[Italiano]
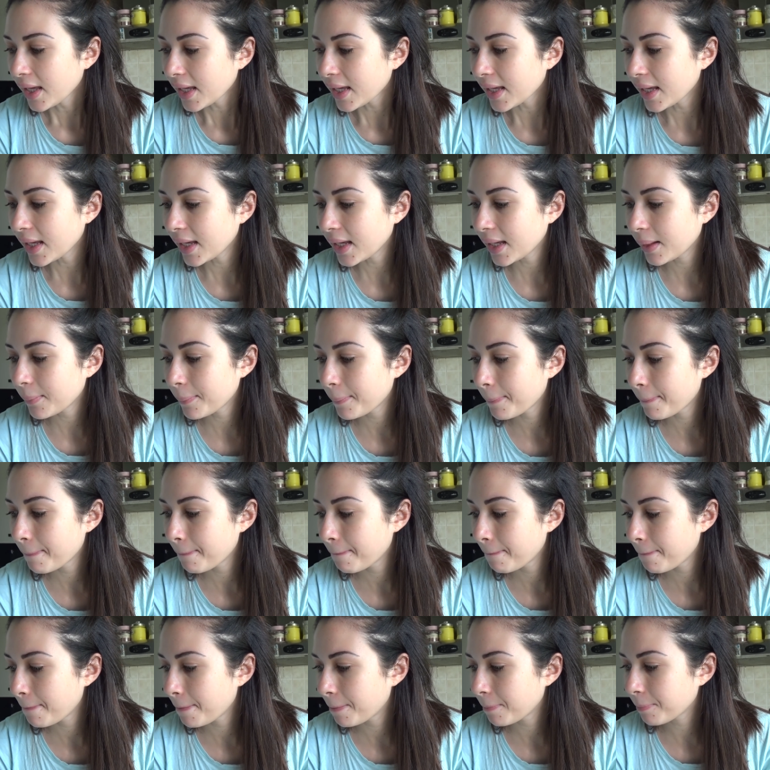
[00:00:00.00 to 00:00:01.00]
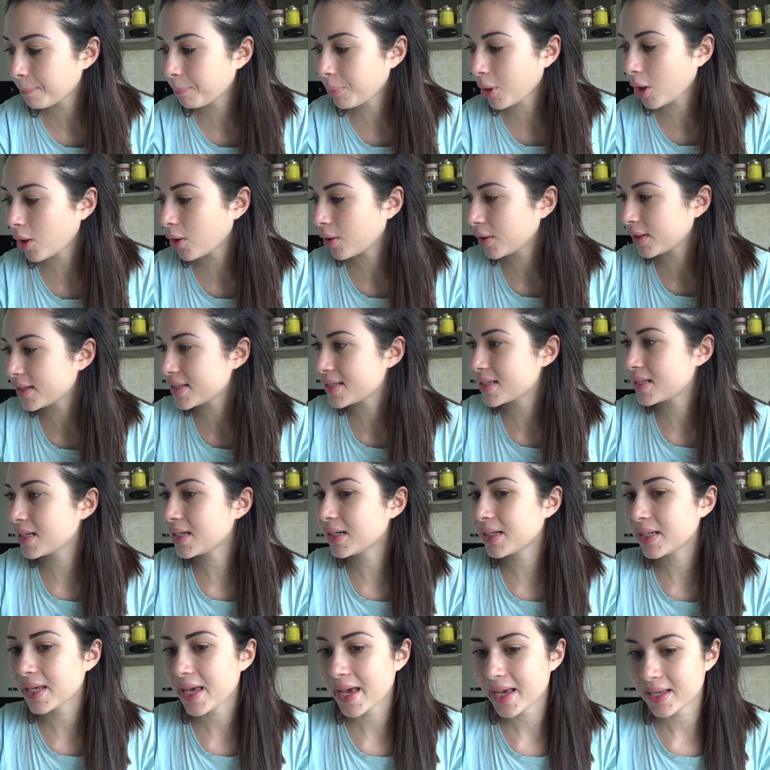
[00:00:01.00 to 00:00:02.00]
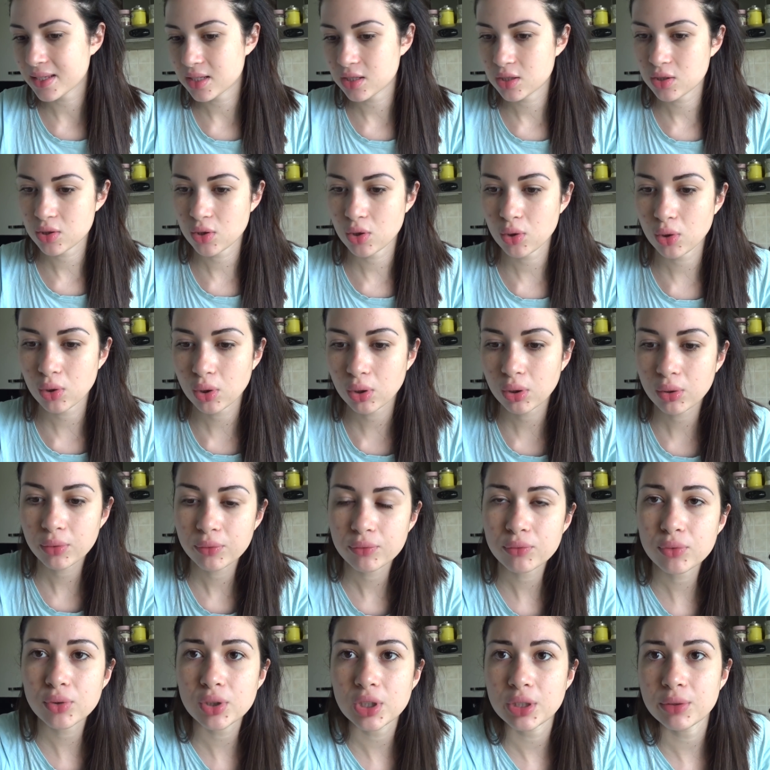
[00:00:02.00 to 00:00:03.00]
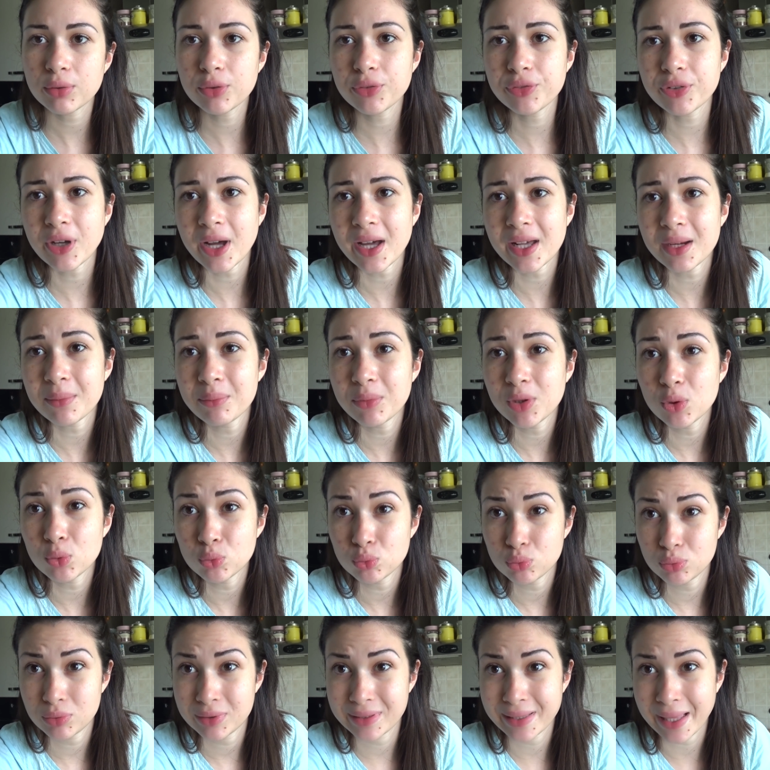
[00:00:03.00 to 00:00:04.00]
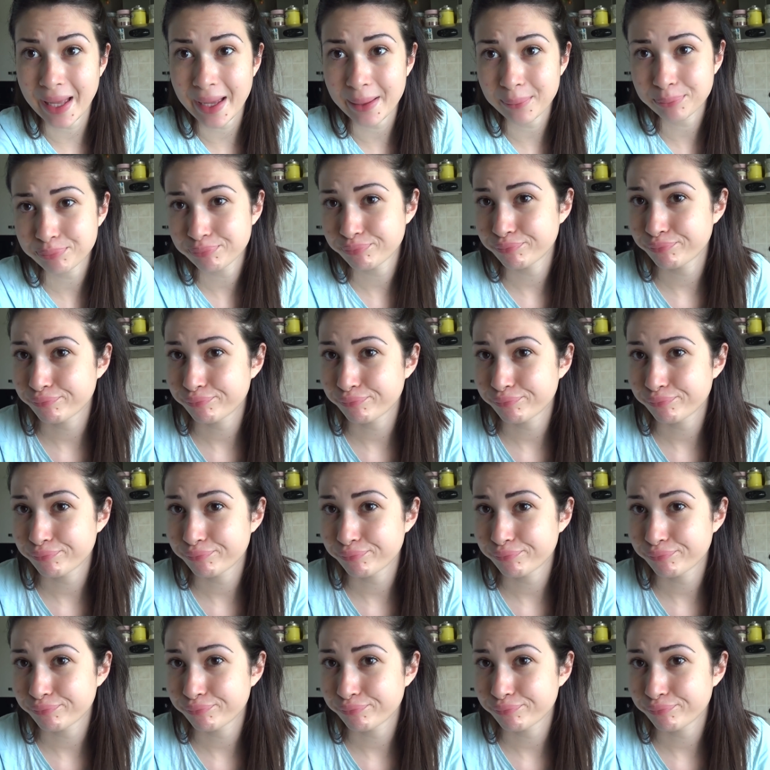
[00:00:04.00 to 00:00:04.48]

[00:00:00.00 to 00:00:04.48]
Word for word: e ehm, poi se riesco volevo farmi un tè